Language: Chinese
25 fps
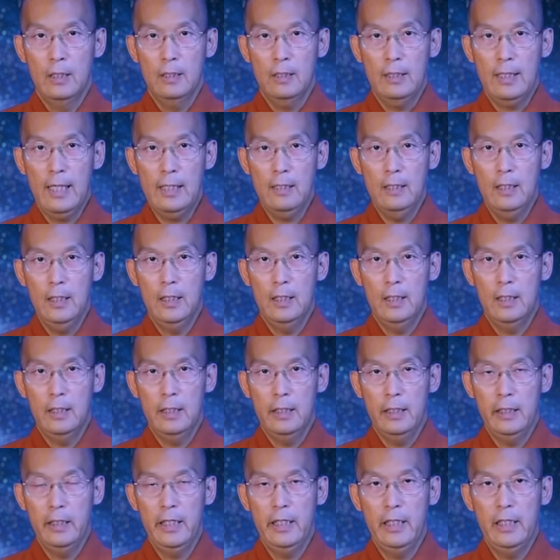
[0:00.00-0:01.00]
当你
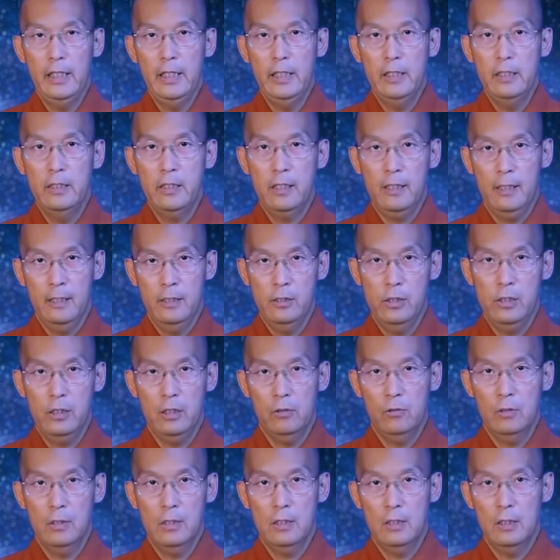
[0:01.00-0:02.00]
的业力成
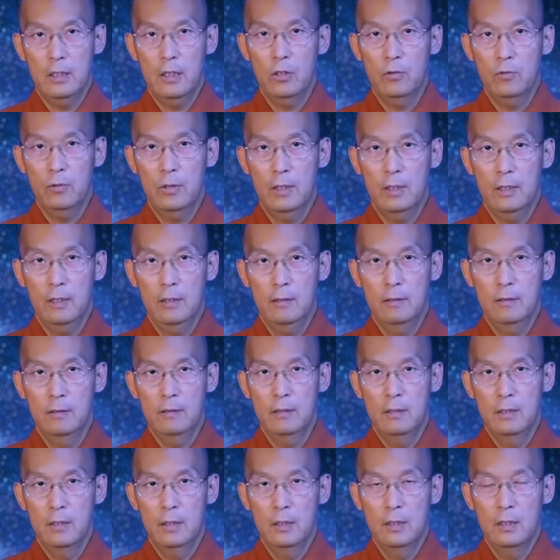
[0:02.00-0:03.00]
熟的时候呢，
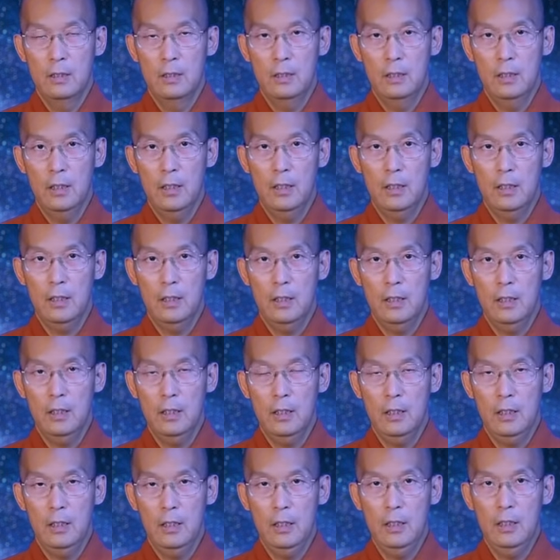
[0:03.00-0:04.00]
你
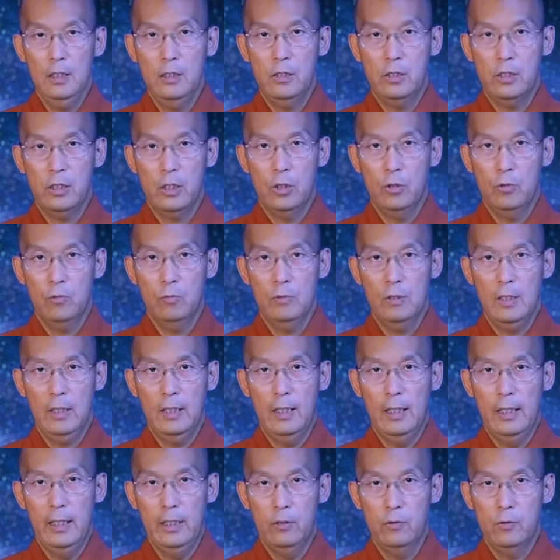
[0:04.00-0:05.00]
的意守
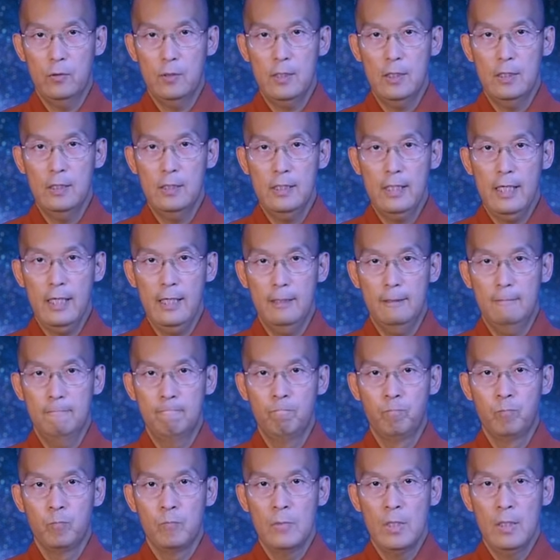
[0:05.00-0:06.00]
等流增上，
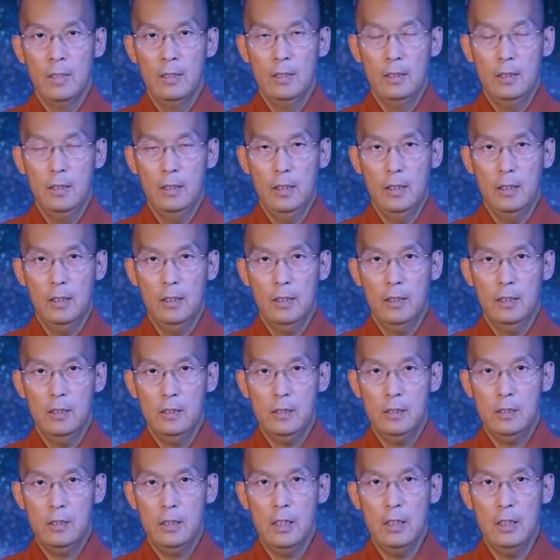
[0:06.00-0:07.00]
你的
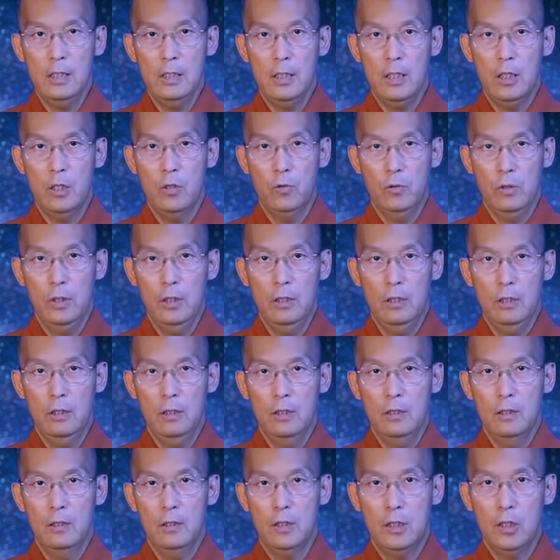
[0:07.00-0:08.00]
身口
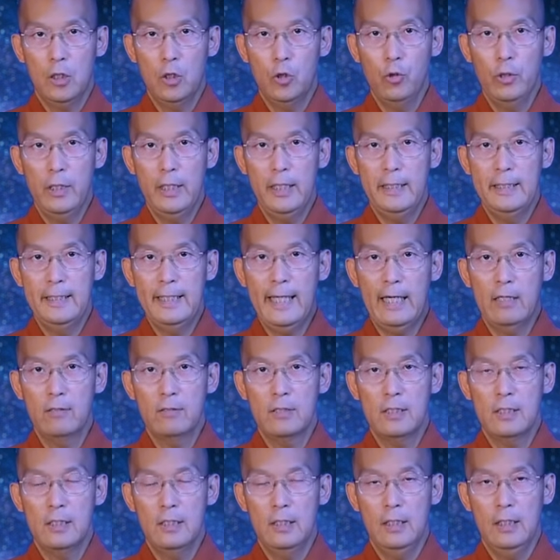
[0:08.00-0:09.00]
意。都会绕
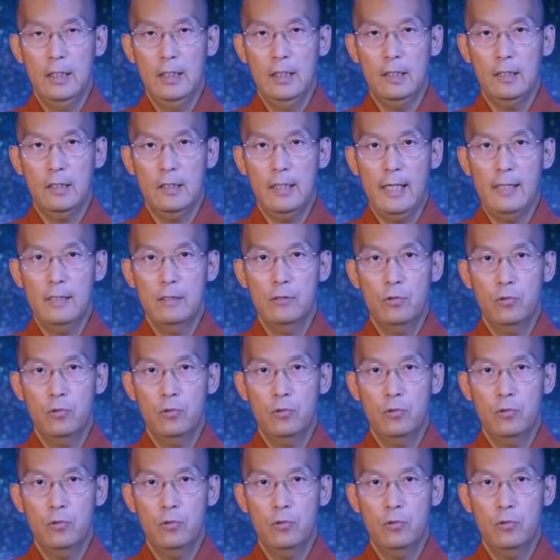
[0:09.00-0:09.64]
着你当